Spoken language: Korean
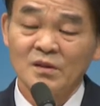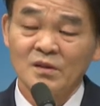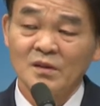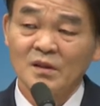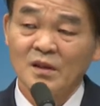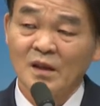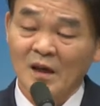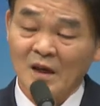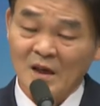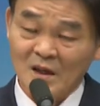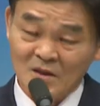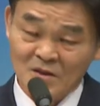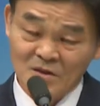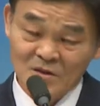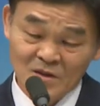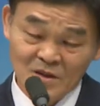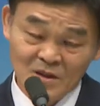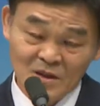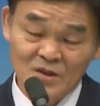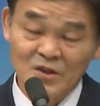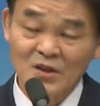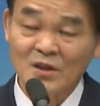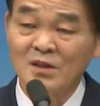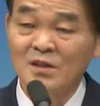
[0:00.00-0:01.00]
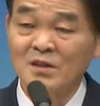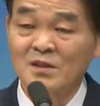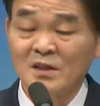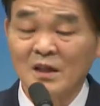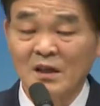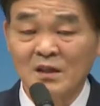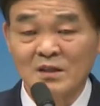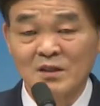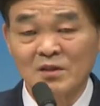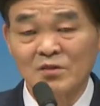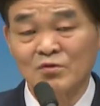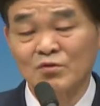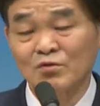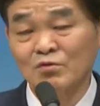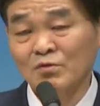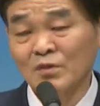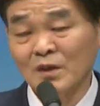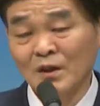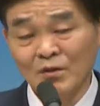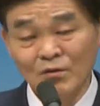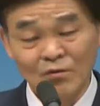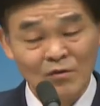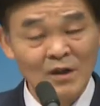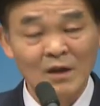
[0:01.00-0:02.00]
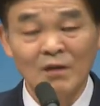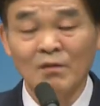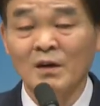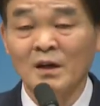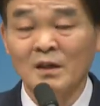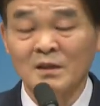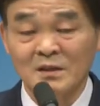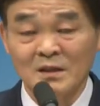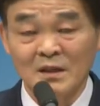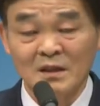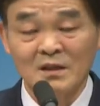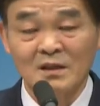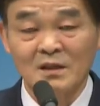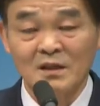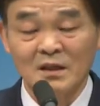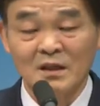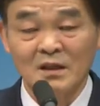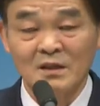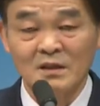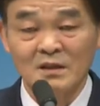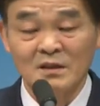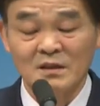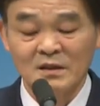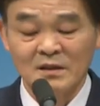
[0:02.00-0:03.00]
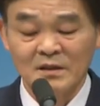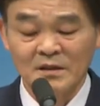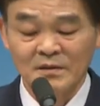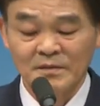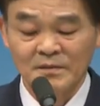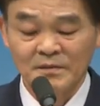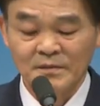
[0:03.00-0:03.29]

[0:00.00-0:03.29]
나 같은 거 죄인 살시 주에 놀라워 항상 그래야지.